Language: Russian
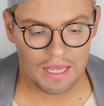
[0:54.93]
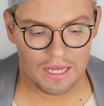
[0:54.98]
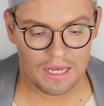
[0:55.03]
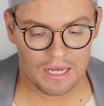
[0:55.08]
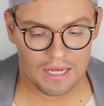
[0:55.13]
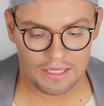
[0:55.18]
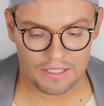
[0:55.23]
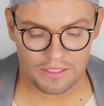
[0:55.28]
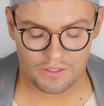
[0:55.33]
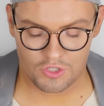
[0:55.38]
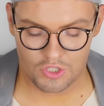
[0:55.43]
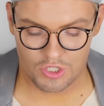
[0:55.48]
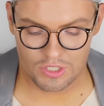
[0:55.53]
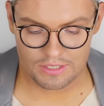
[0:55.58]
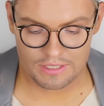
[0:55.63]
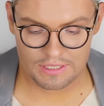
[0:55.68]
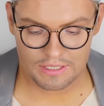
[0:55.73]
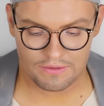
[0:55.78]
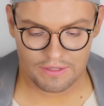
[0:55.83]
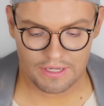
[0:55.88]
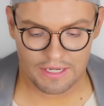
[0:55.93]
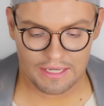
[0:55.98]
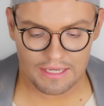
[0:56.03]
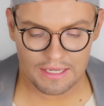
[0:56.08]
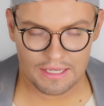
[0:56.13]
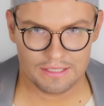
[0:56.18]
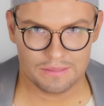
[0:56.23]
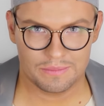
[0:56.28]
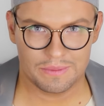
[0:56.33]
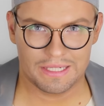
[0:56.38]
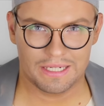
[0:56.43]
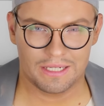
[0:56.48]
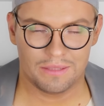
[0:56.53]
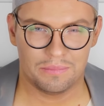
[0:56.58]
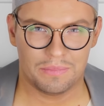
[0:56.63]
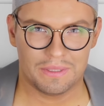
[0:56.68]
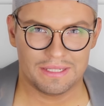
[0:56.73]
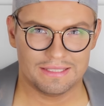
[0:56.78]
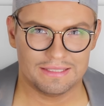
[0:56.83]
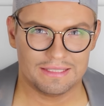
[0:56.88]
А, и, честно говоря, я
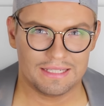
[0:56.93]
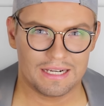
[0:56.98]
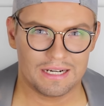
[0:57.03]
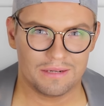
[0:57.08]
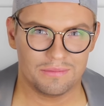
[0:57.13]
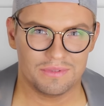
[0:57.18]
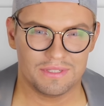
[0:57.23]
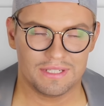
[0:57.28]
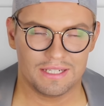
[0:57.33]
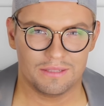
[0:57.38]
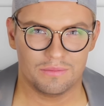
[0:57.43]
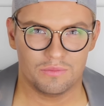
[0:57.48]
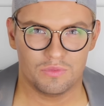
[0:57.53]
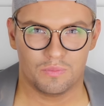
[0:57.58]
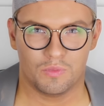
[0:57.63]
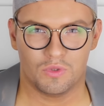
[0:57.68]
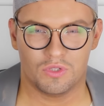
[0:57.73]
смотрел по старым ценам